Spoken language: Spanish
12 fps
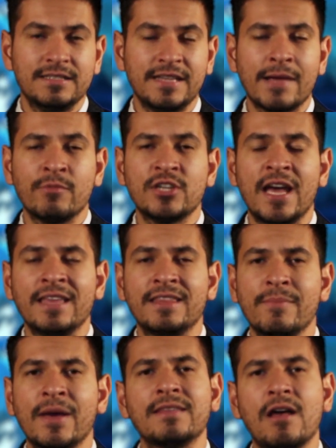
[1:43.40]
Sé que mucha
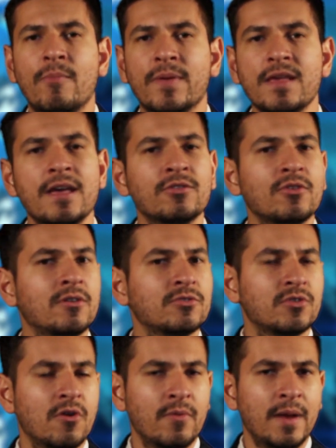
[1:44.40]
gente me ha estado pidiendo
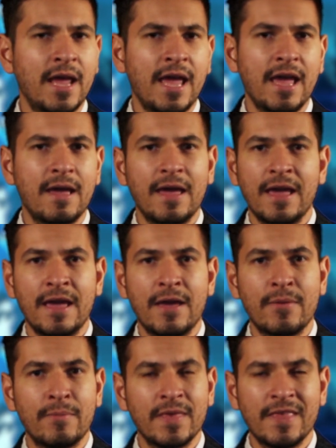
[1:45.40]
sobre
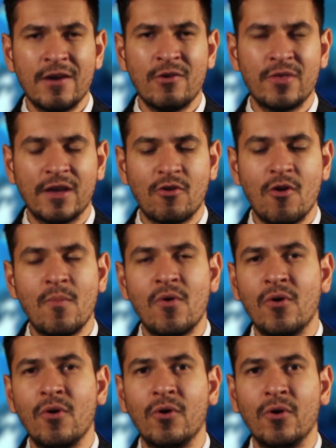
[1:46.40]
eh, videos de
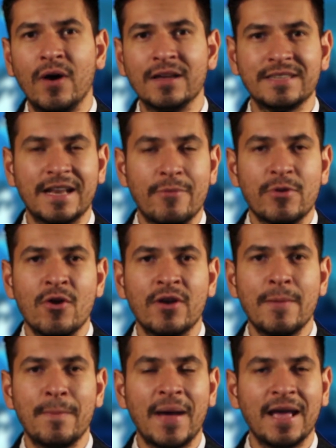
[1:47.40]
cómo hacer
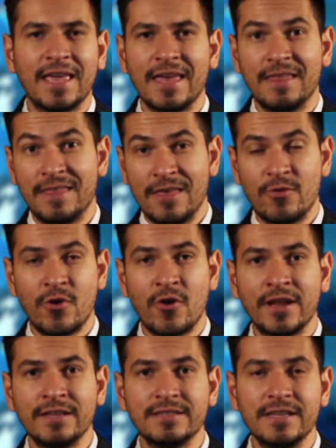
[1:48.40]
aviones más que de
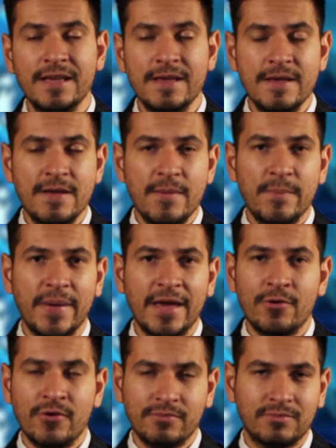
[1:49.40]
drones,
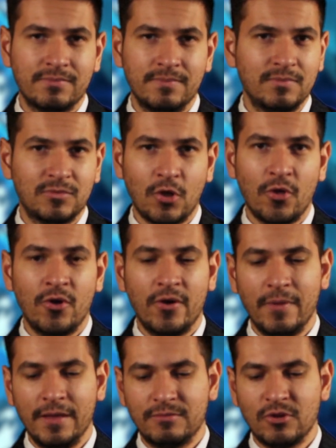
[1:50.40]
pero
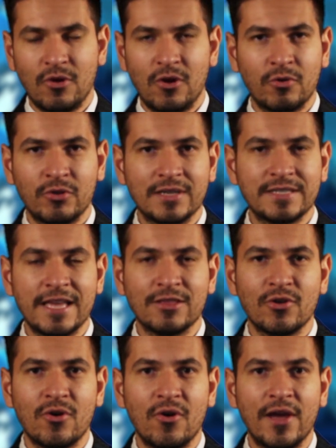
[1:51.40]
todo, todo lo estoy
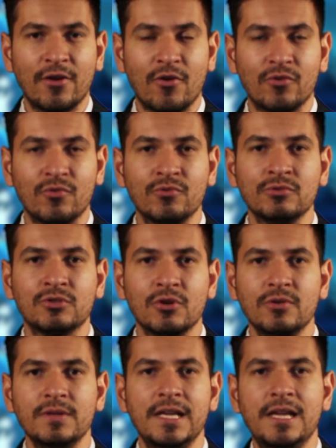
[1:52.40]
haciendo en
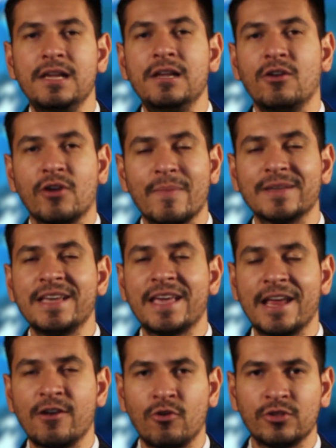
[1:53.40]
conjunto. Lo que pasa
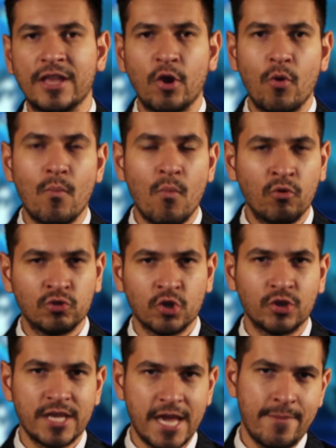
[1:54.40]
es que no tengo
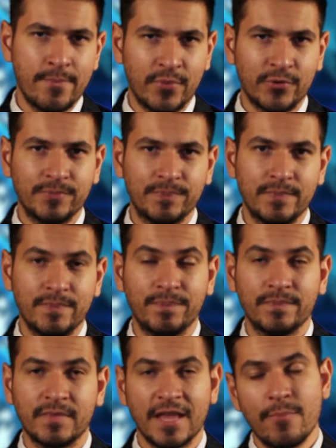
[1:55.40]
mucho tiempo
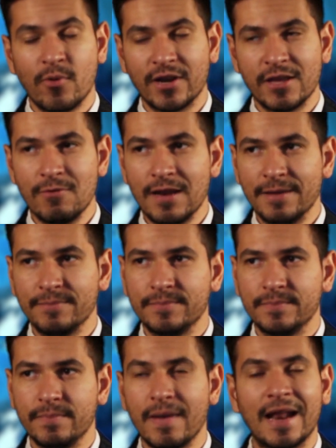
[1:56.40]
disponible
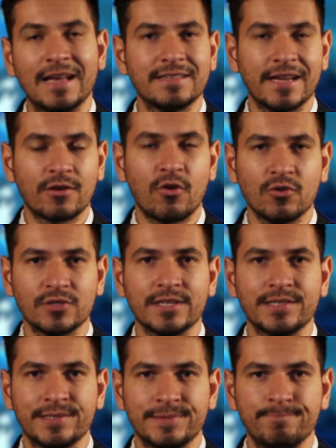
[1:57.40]
para hacer
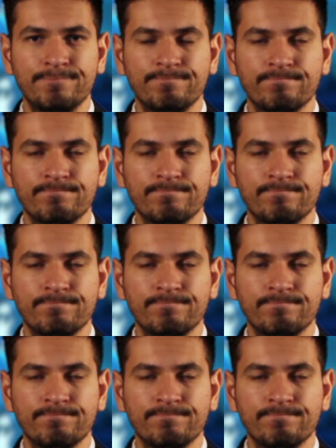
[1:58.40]
cosas.